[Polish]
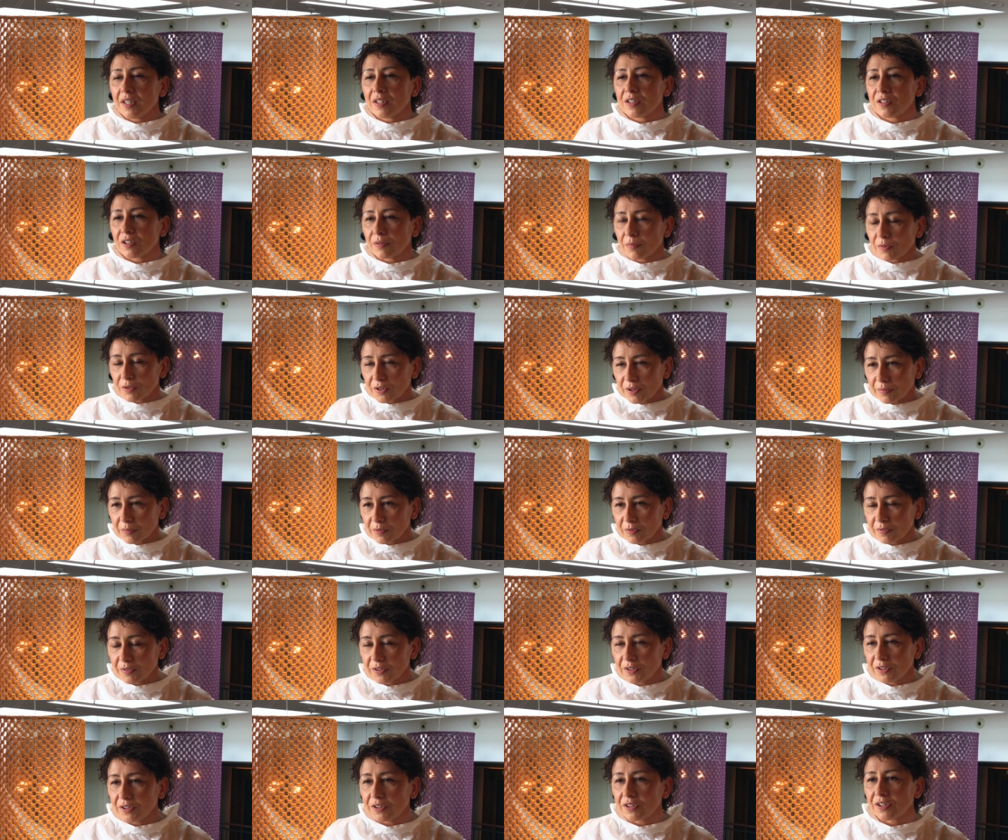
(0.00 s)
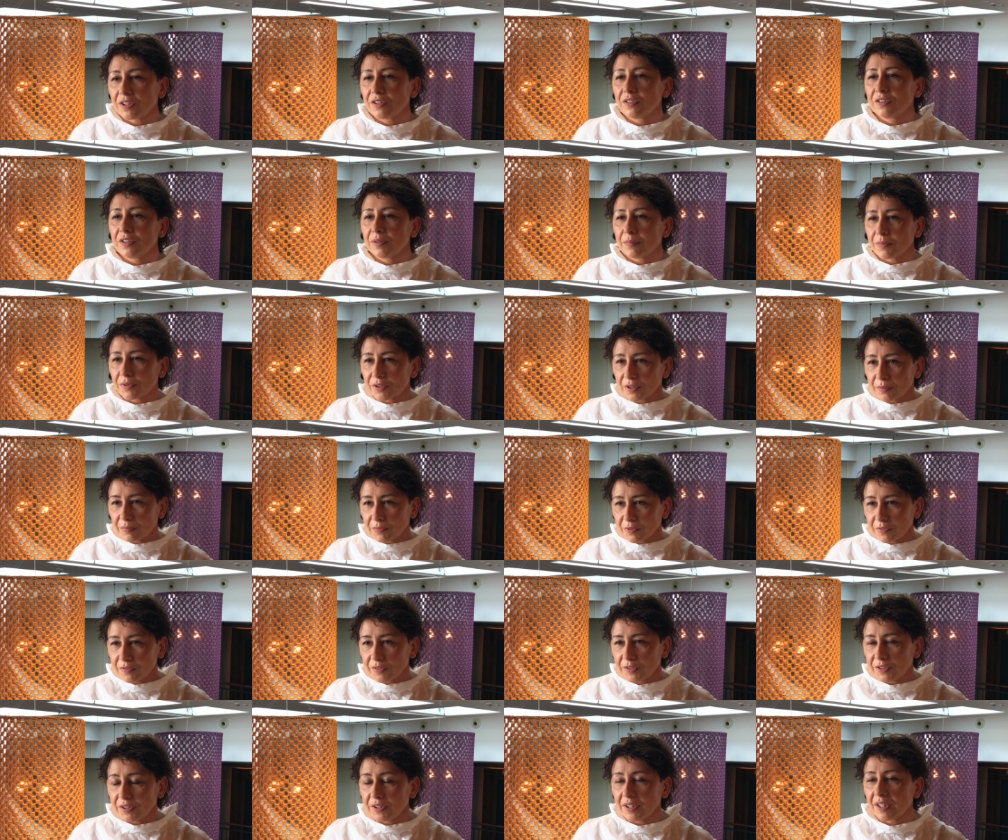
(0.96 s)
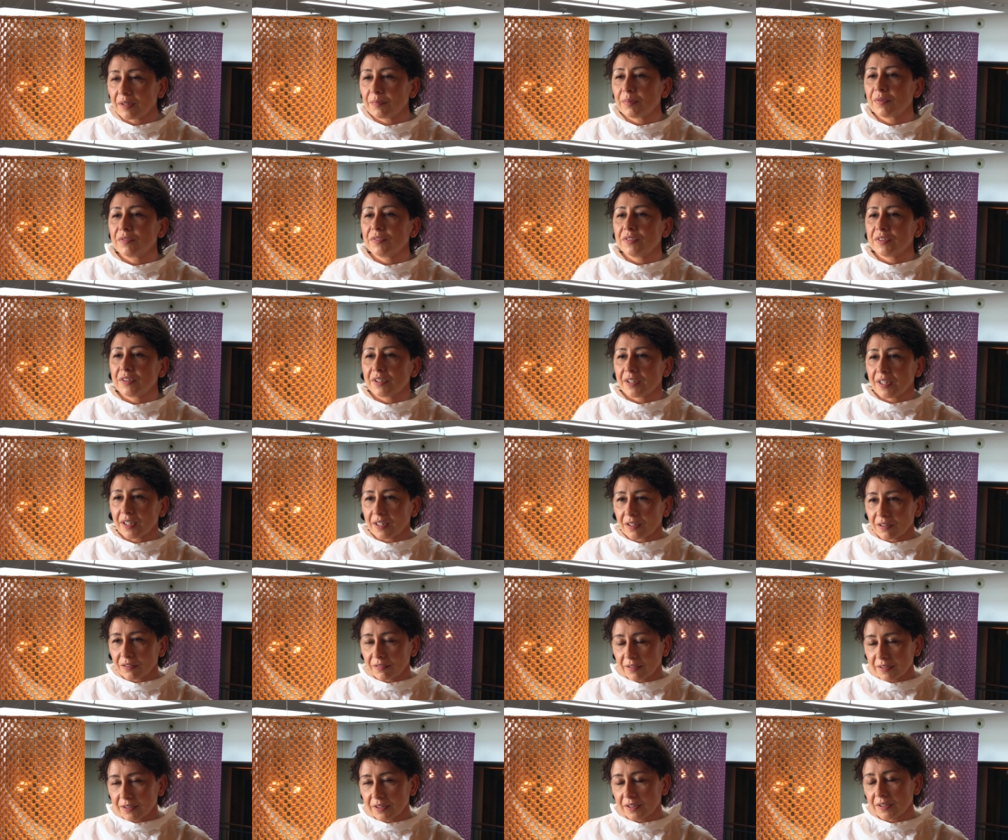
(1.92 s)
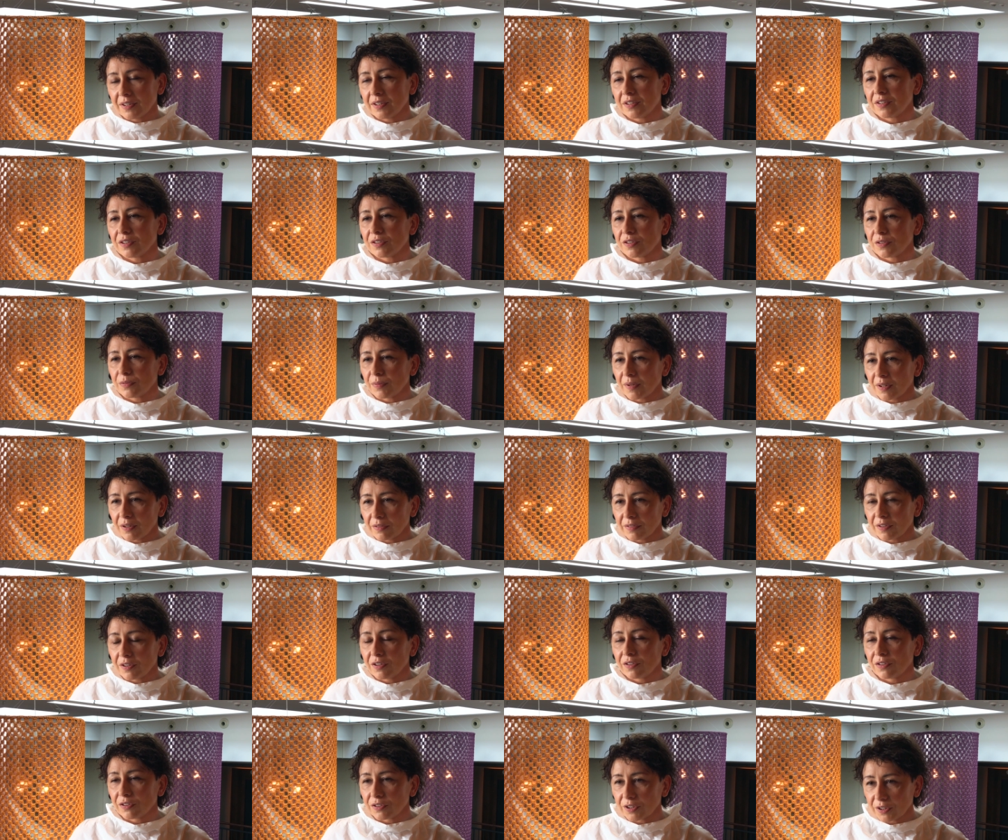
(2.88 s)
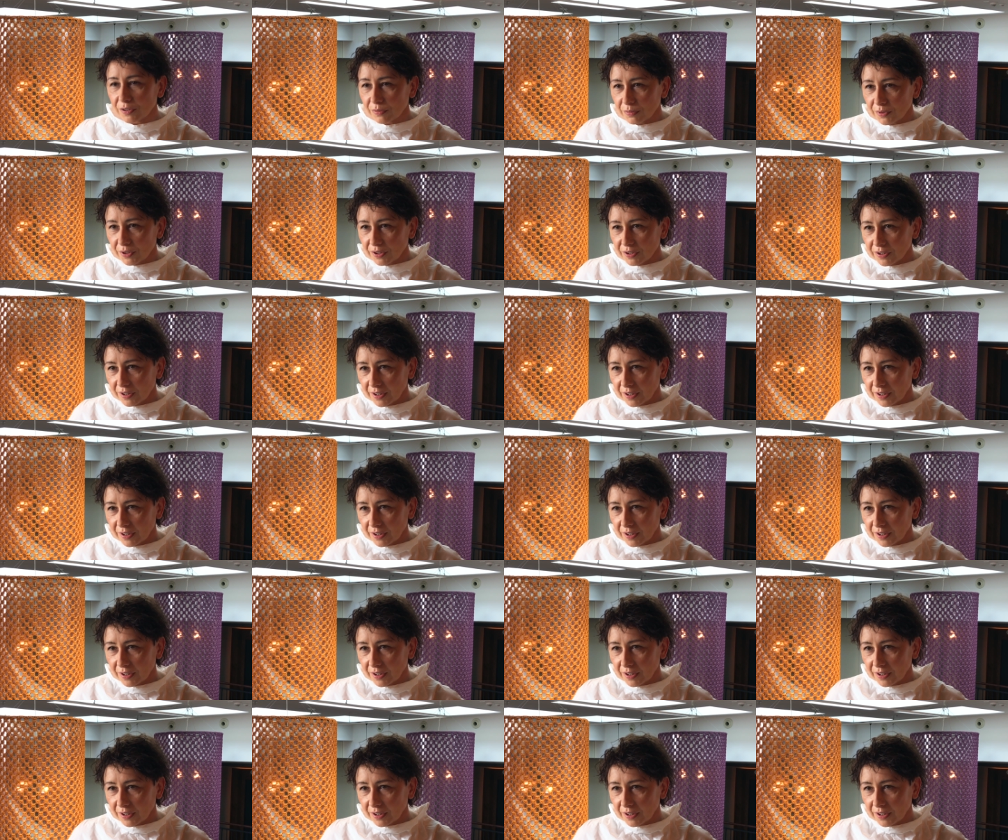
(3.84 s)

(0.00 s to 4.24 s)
co może mówić, czego nie może mówić i jak powinien reagować, kiedy coś złego w jego otoczeniu się